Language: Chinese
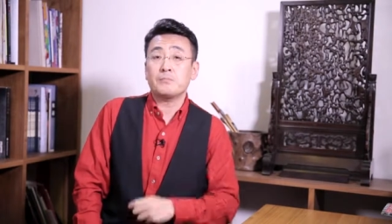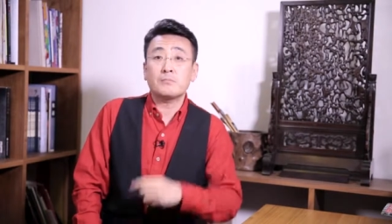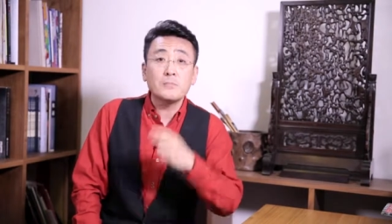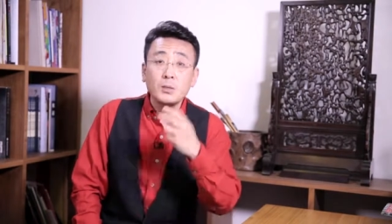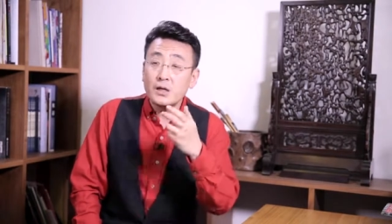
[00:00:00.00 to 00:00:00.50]

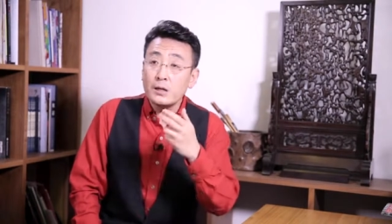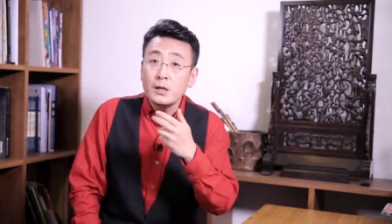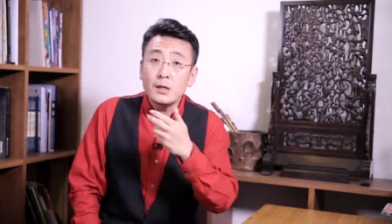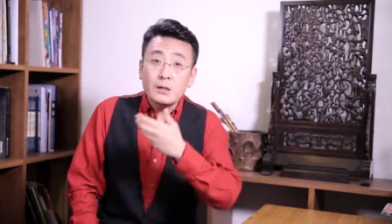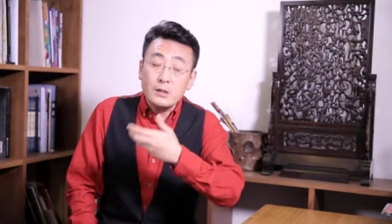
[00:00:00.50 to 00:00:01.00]
那么
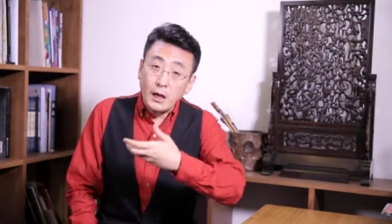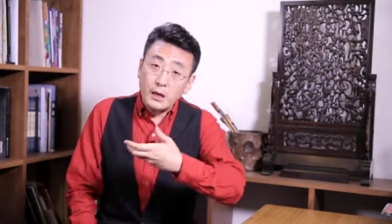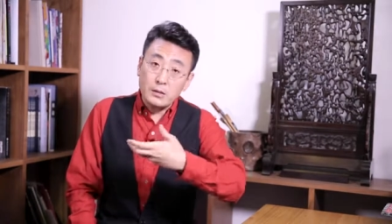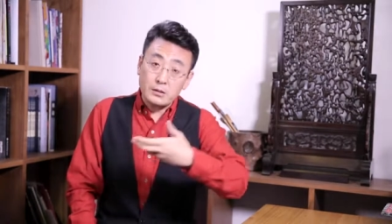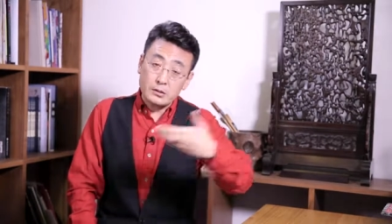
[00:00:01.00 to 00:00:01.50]

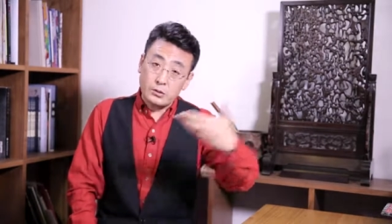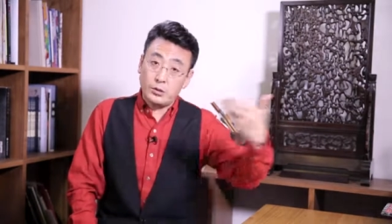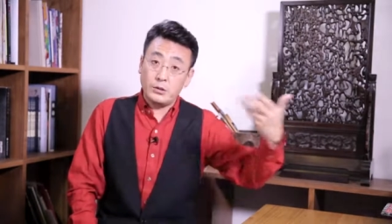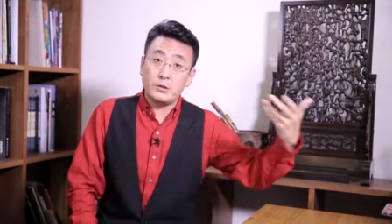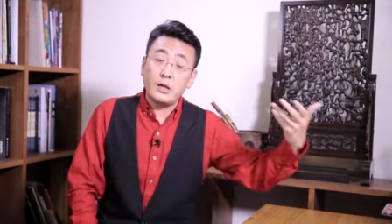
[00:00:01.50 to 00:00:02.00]
她。
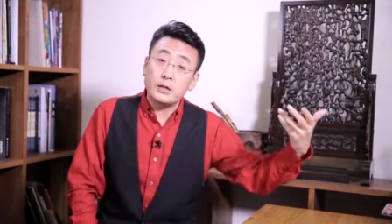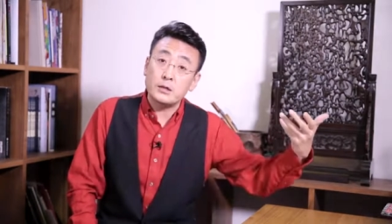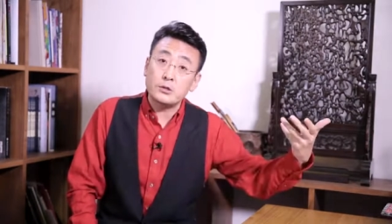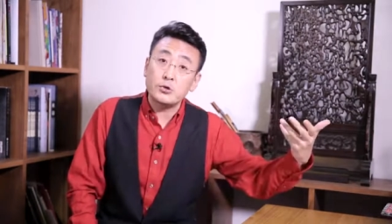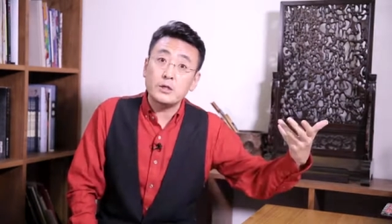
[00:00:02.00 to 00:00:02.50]
带
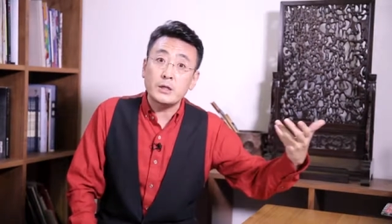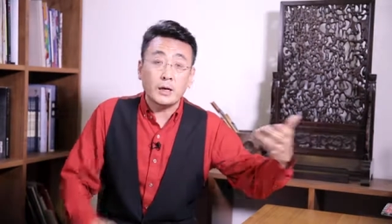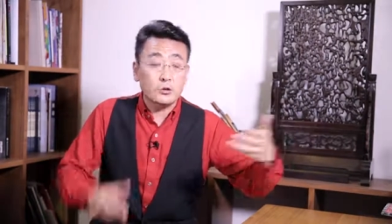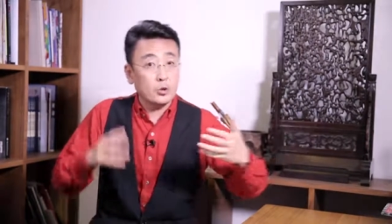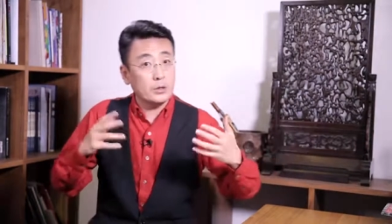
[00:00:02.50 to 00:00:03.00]
着孙静
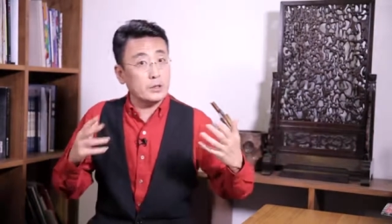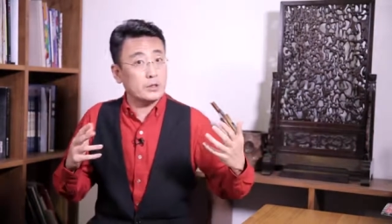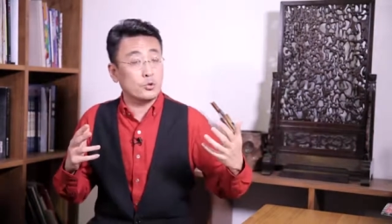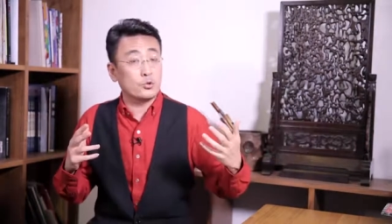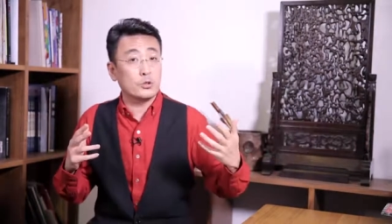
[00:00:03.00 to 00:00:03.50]
雅做了这个
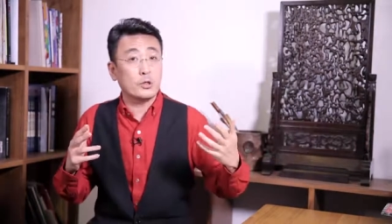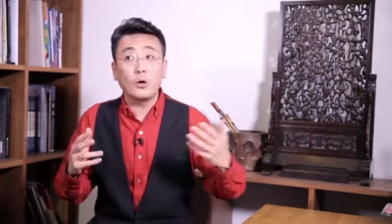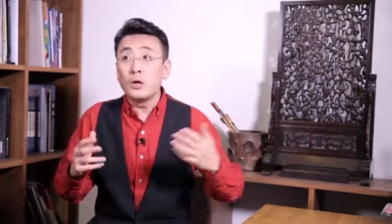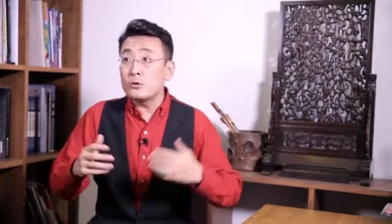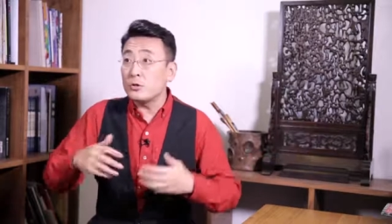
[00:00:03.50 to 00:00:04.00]
手术之
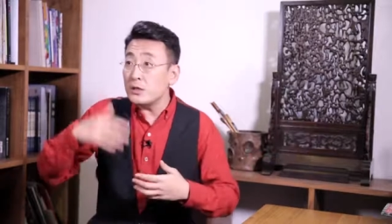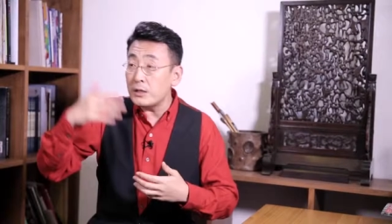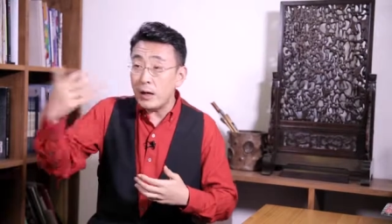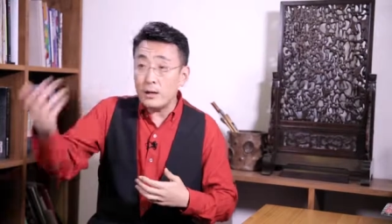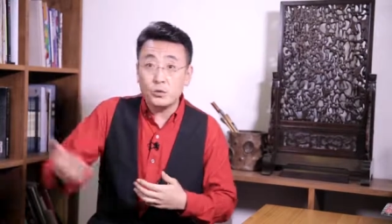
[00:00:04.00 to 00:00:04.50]
后，孙静
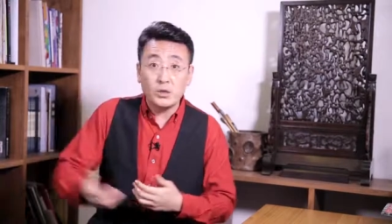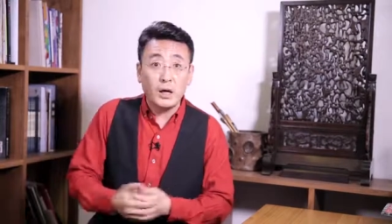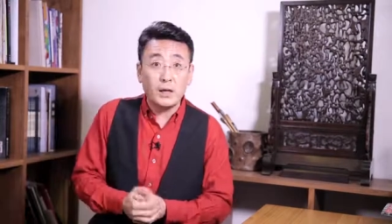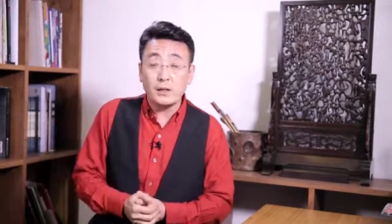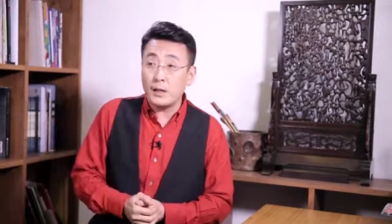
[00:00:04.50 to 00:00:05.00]
雅对
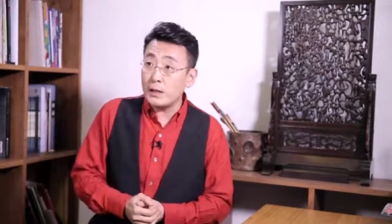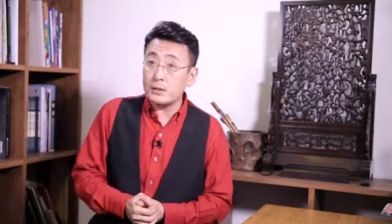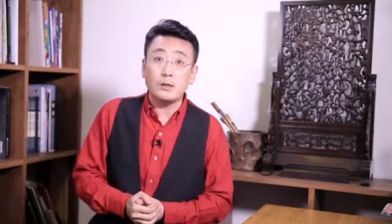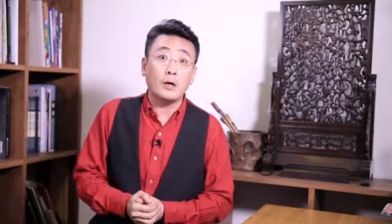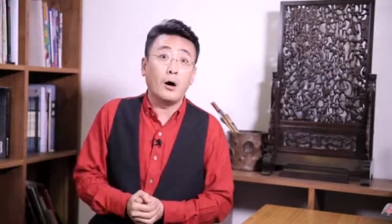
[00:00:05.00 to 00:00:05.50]
她呢还
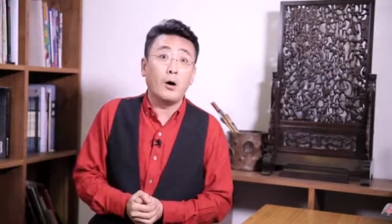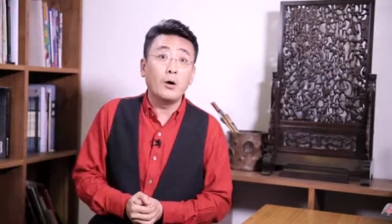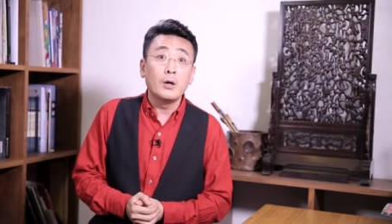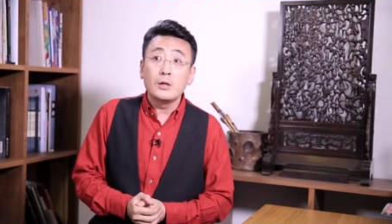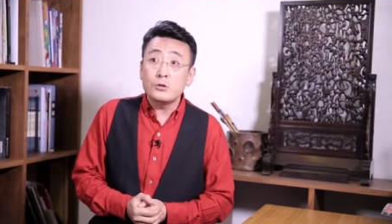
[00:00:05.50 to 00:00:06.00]
特
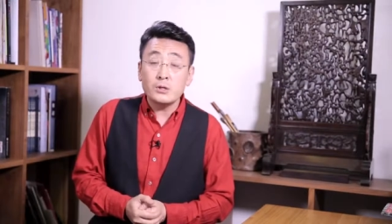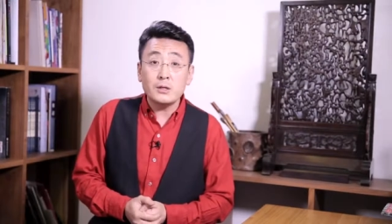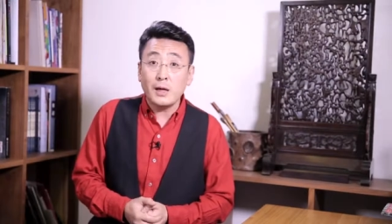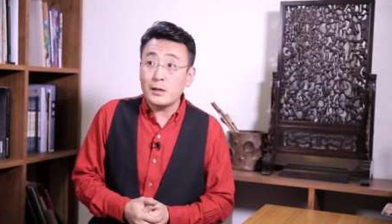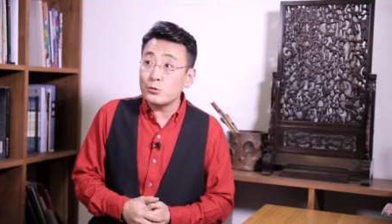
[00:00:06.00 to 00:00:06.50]
好。孙静
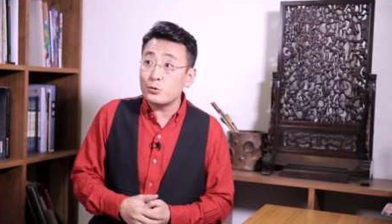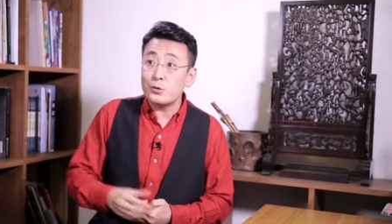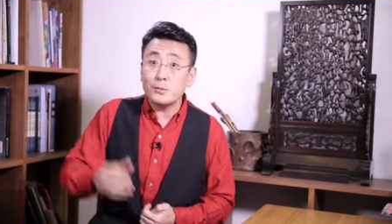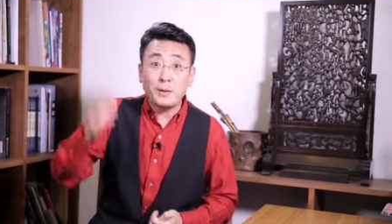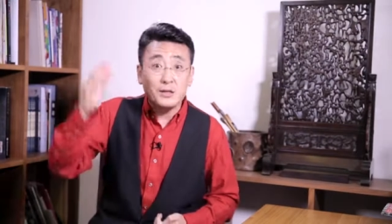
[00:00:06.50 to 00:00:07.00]
雅就是
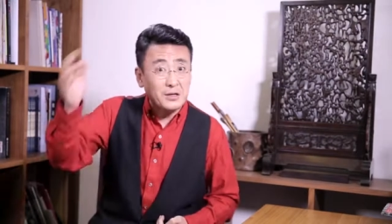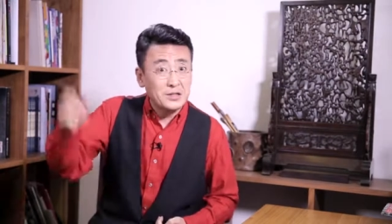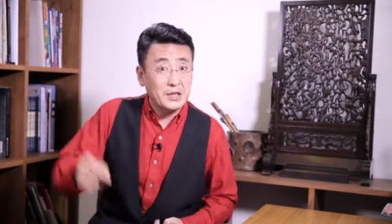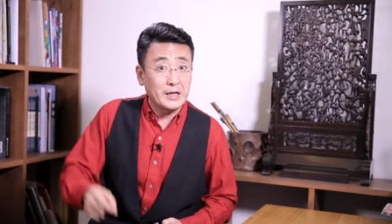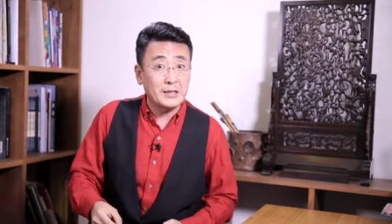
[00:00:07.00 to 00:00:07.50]
说把她当
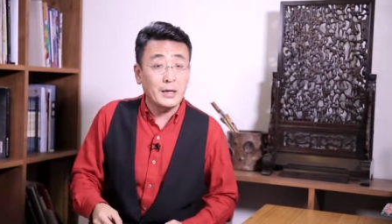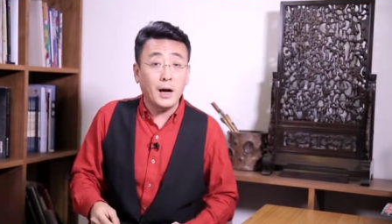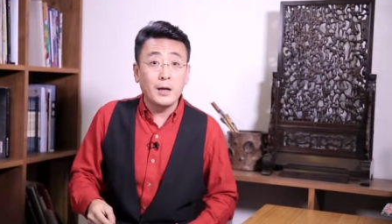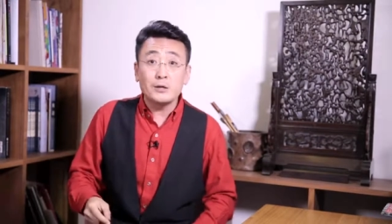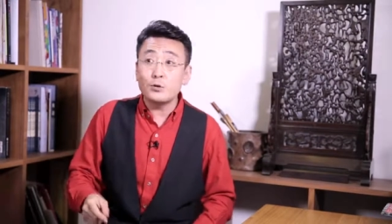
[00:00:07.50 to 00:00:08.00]
姐姐
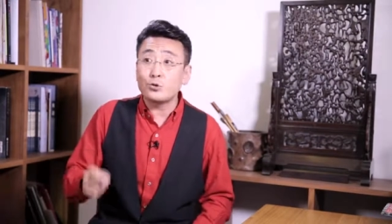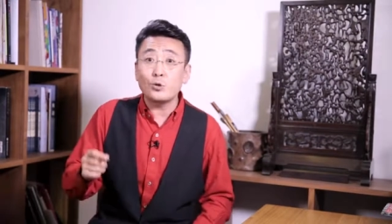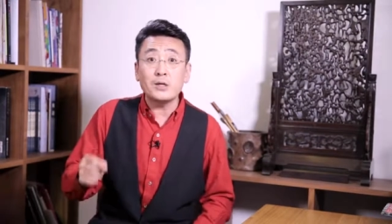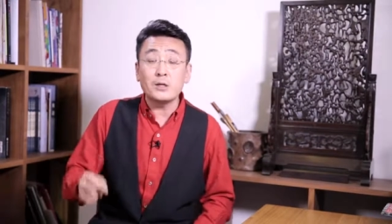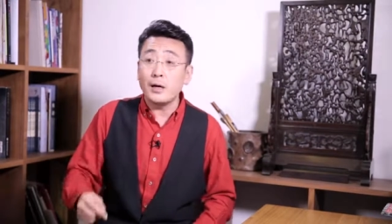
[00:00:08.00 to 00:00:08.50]
呀，就
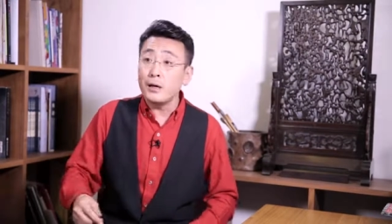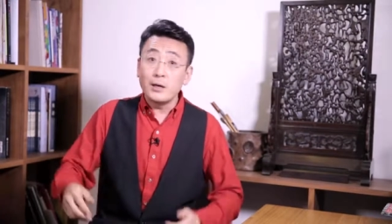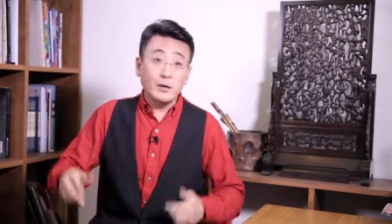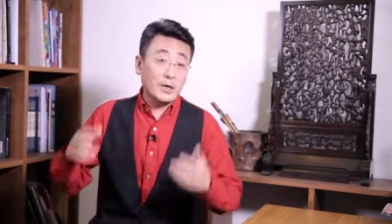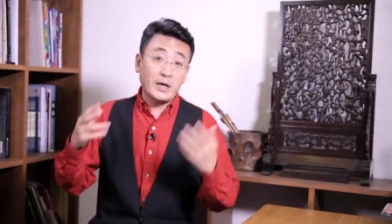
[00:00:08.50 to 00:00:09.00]
所以呢，
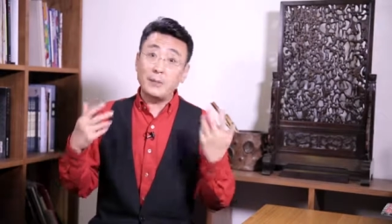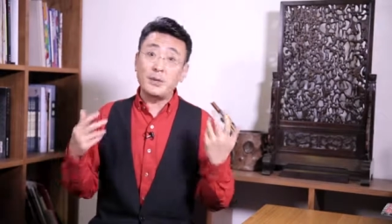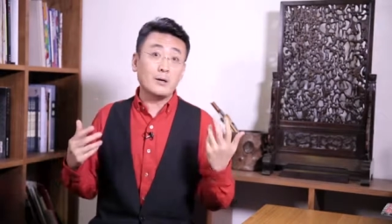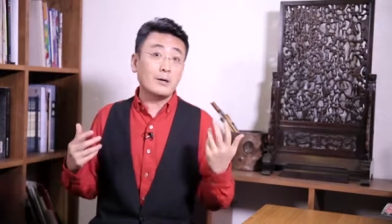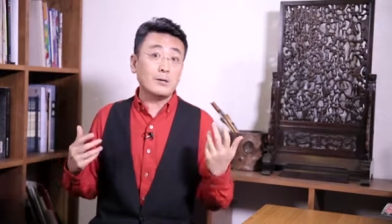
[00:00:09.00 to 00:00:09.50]
我改名，